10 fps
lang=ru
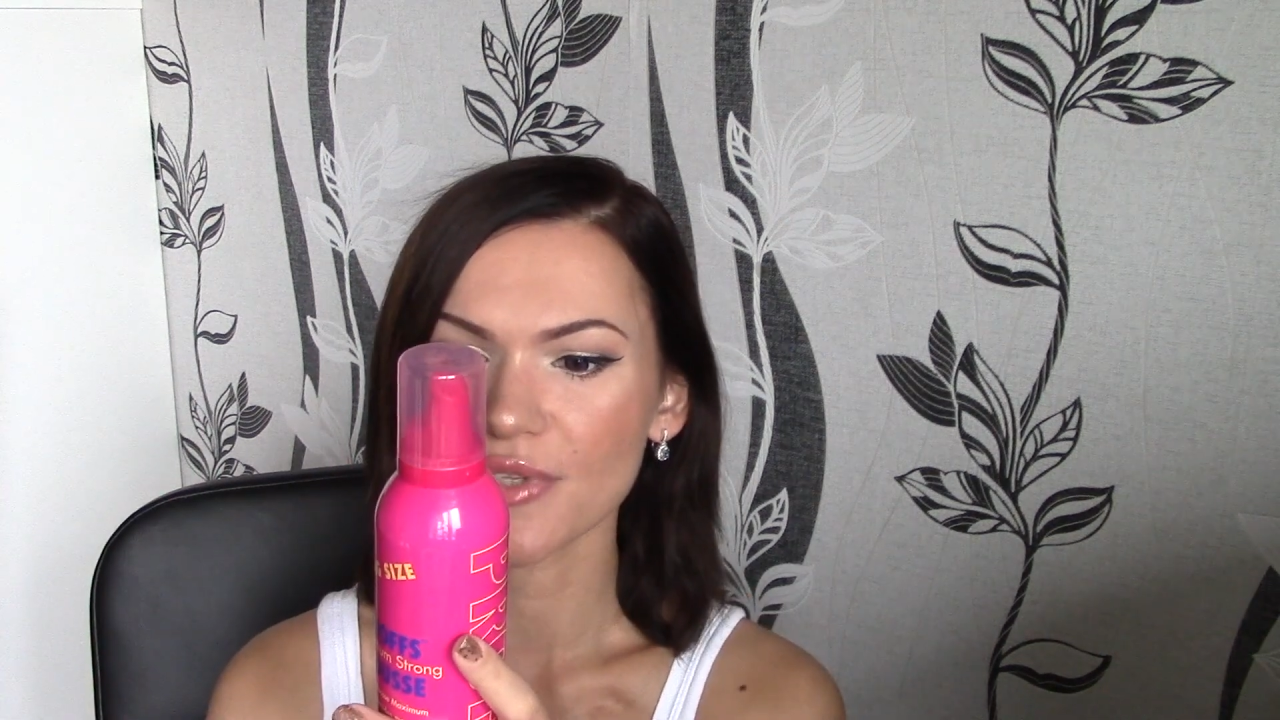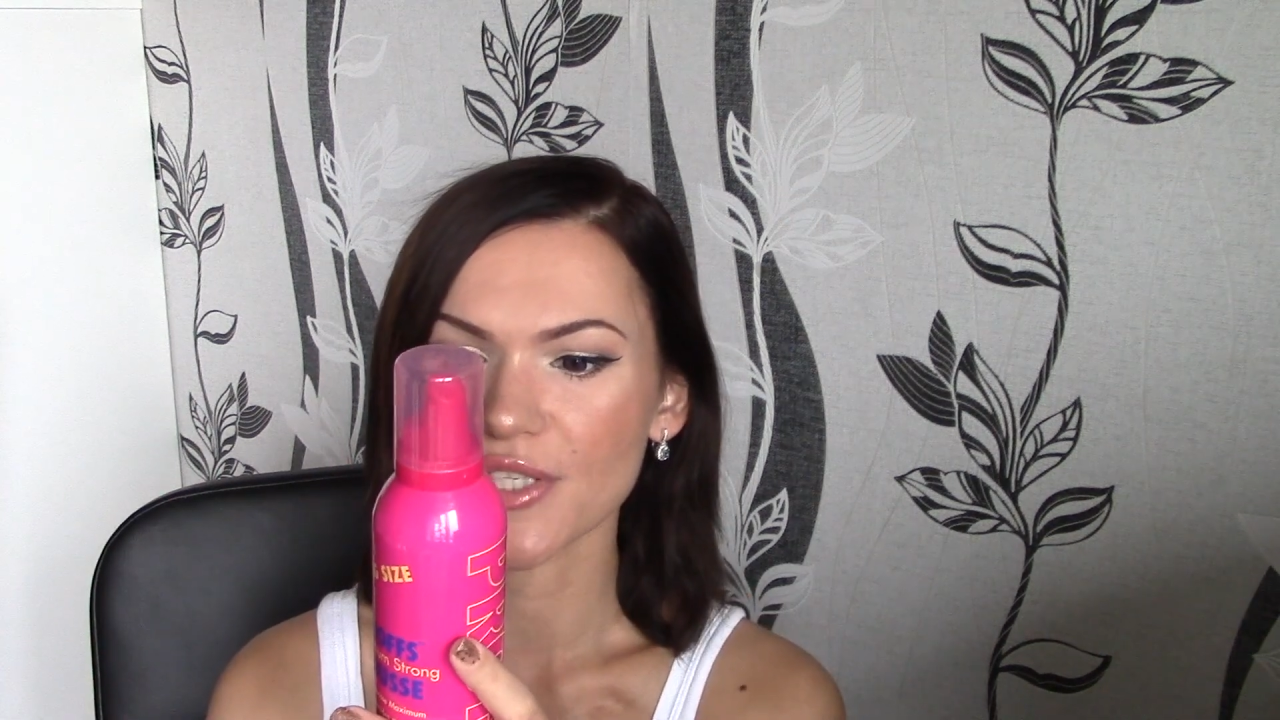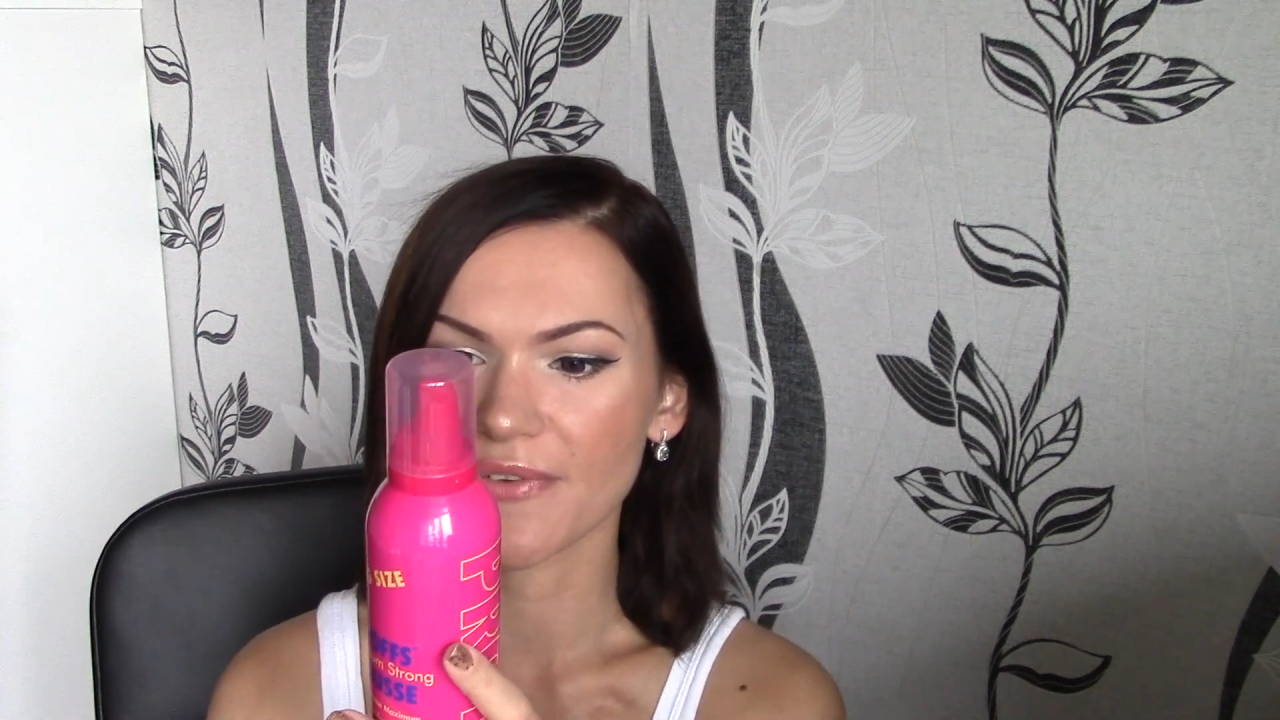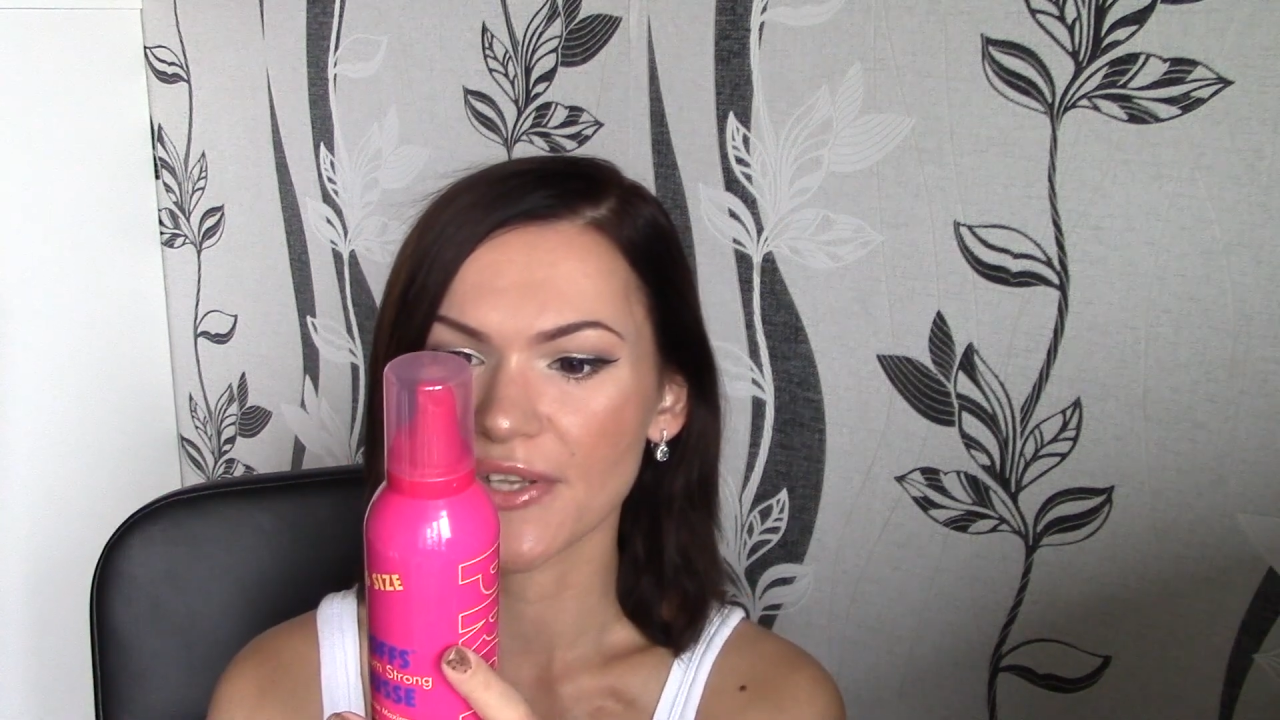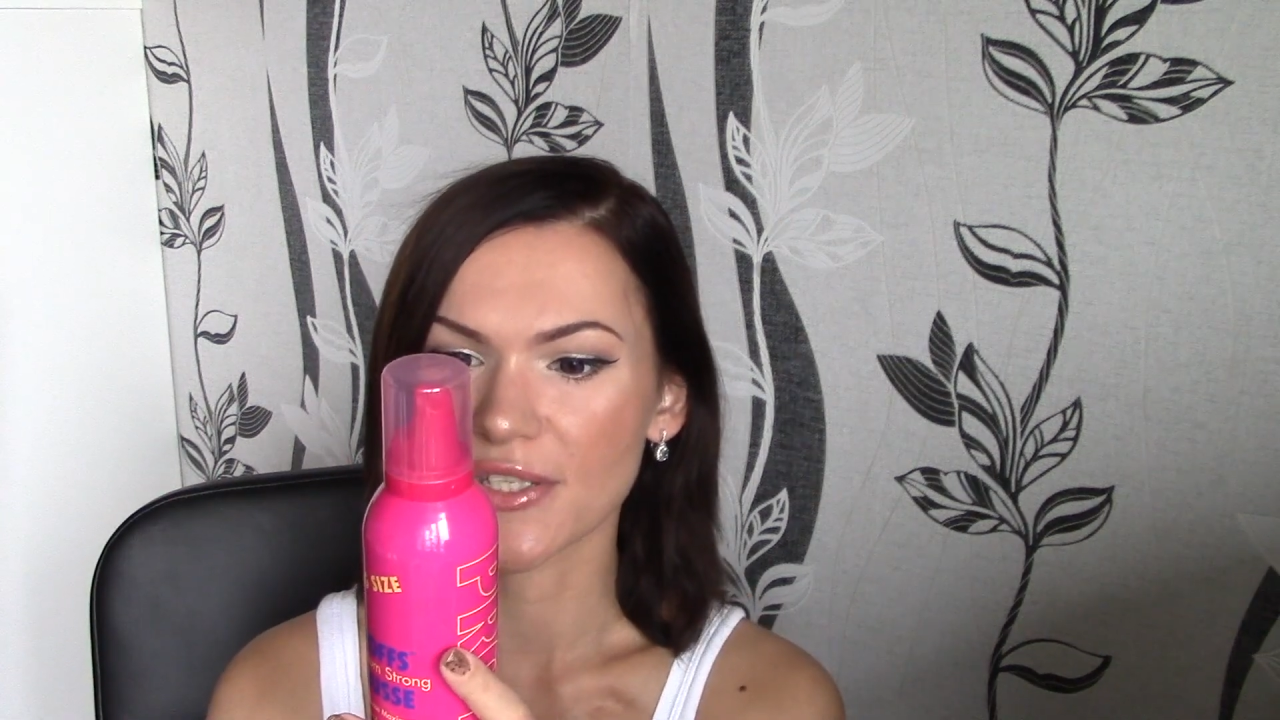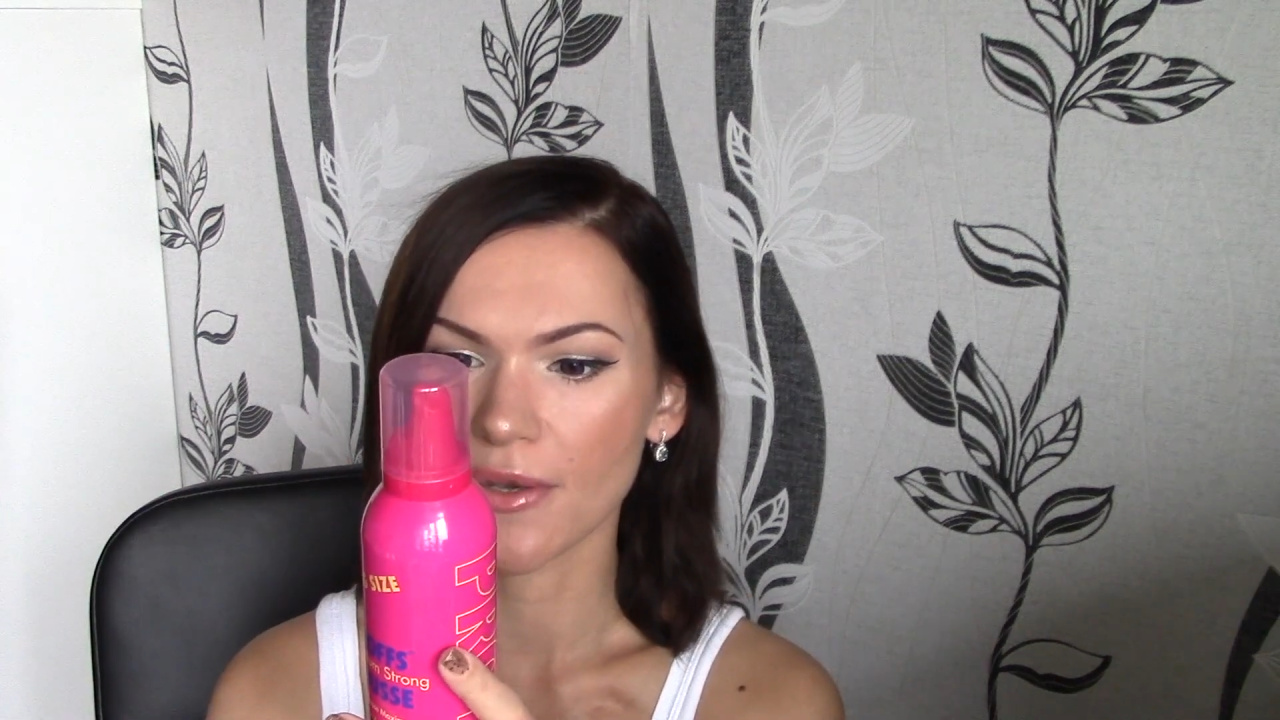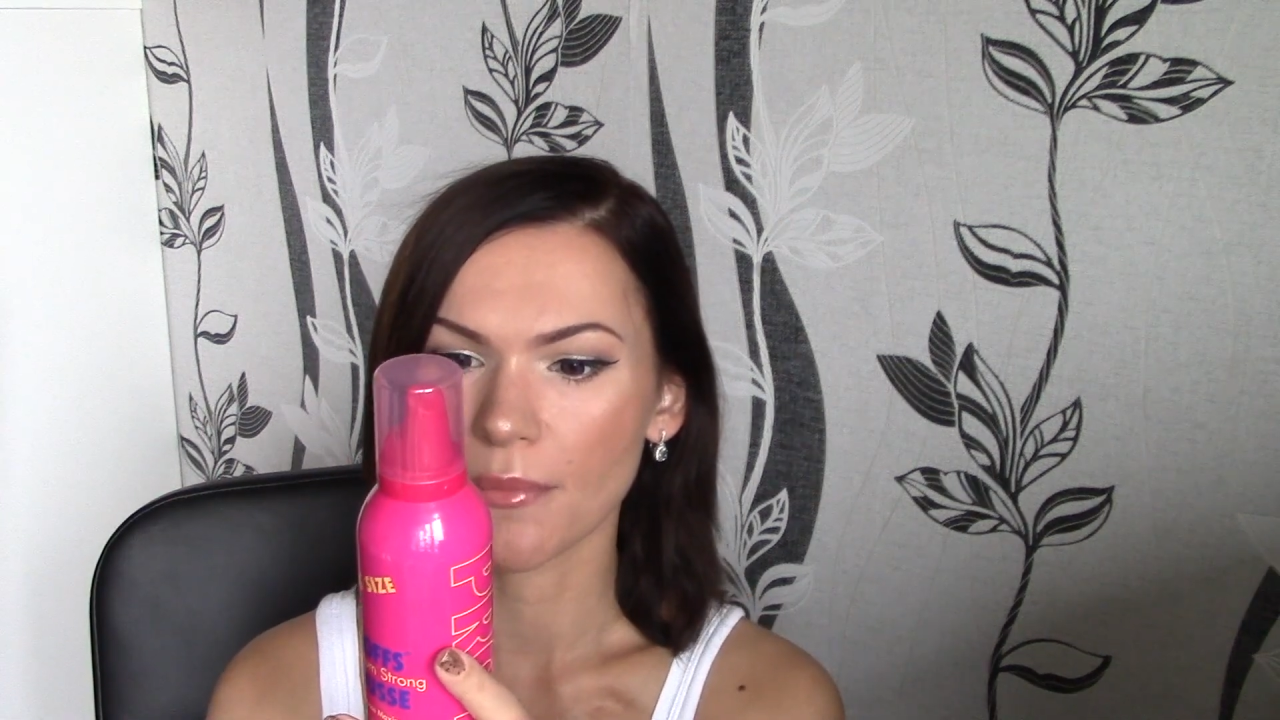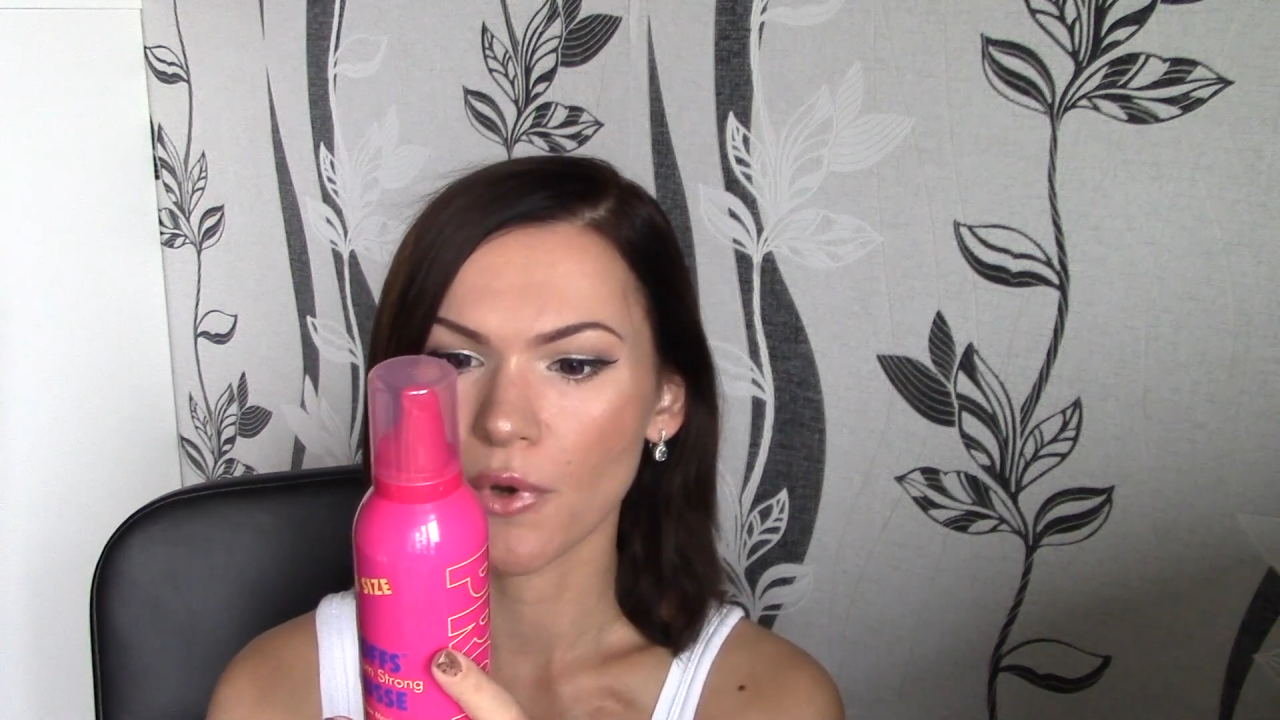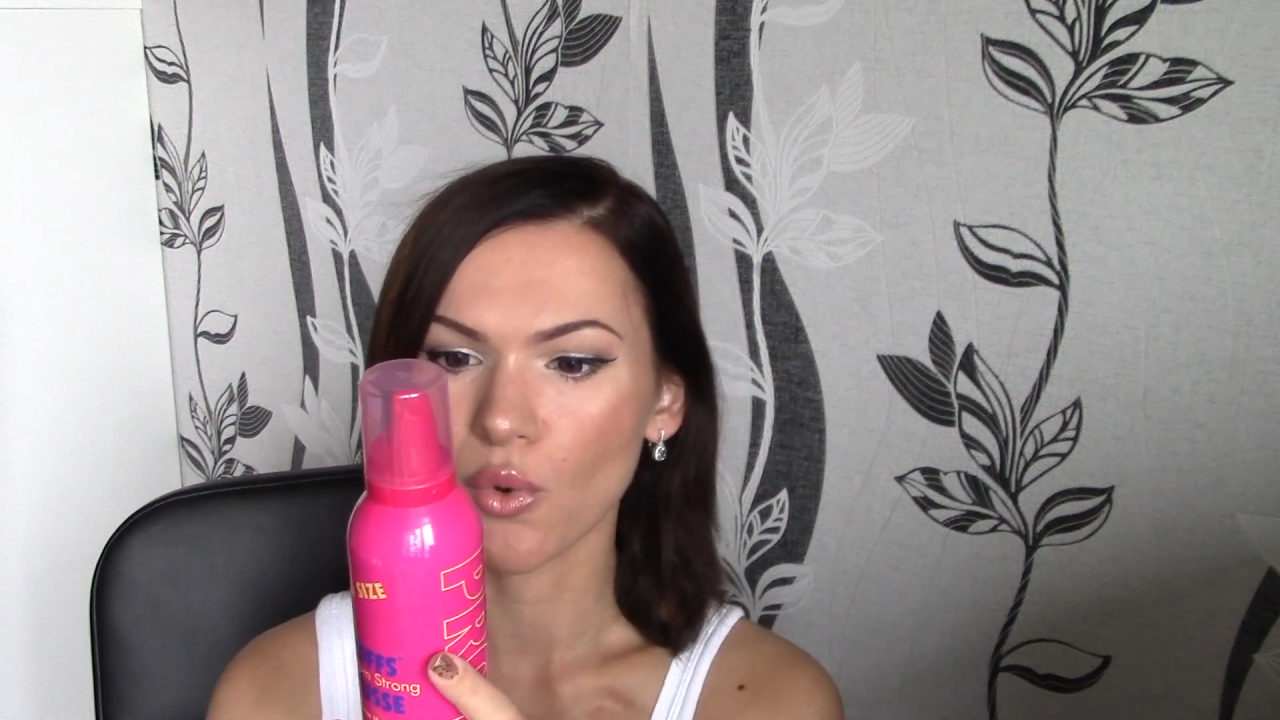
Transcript: называется